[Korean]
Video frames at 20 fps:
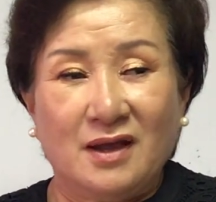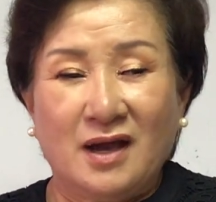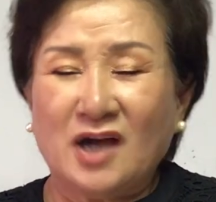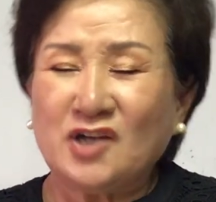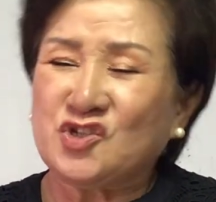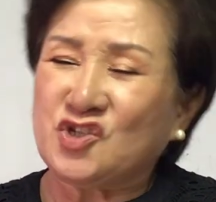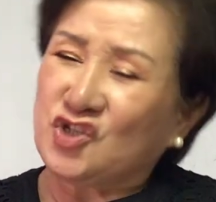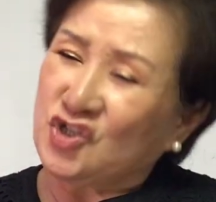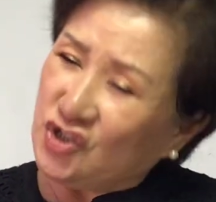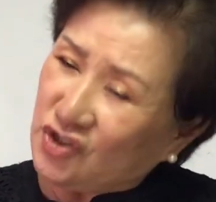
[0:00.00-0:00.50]
아,
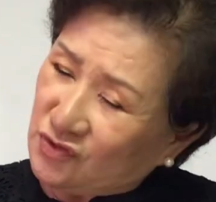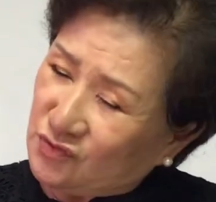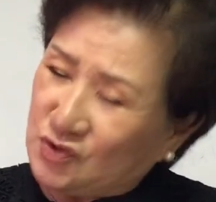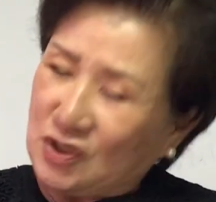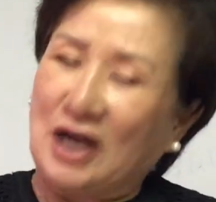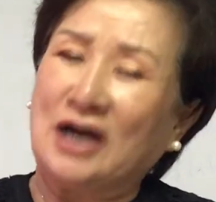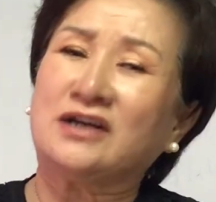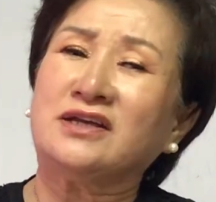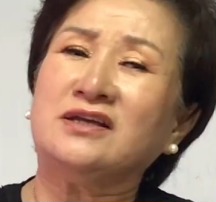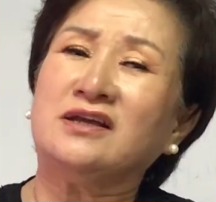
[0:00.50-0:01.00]
지
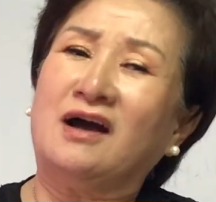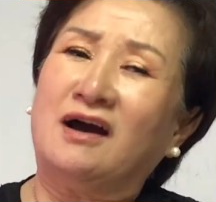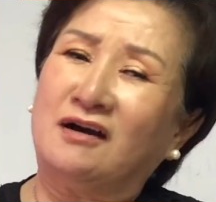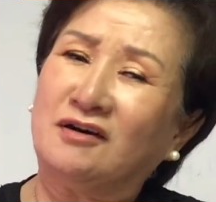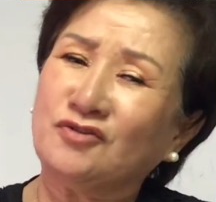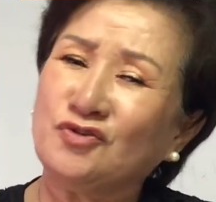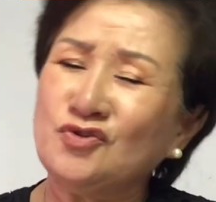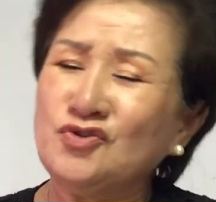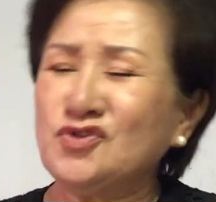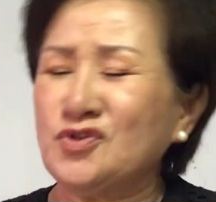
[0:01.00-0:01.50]
자기야
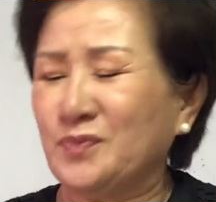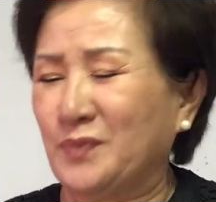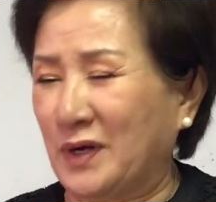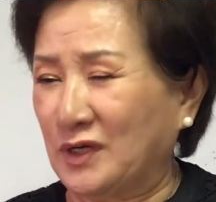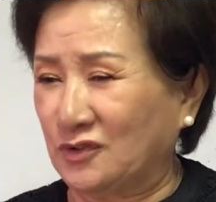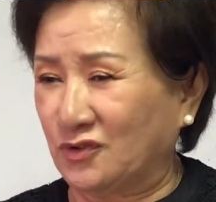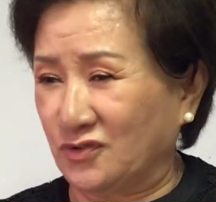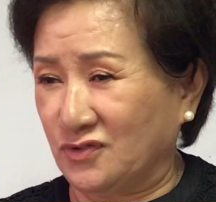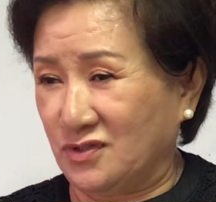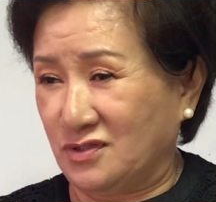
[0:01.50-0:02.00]
하든지
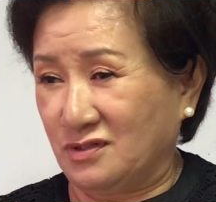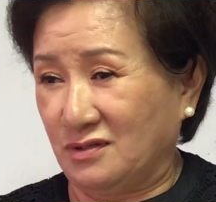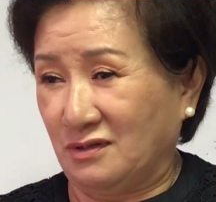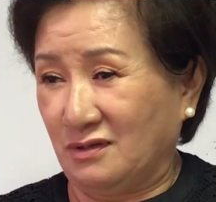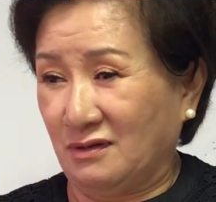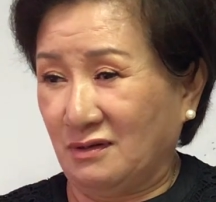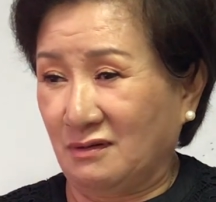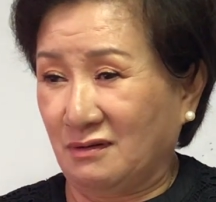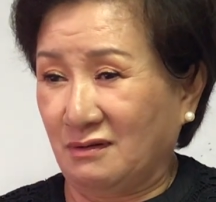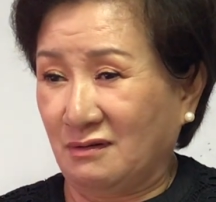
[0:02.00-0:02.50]

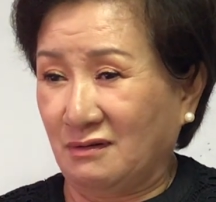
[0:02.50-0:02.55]
말든지.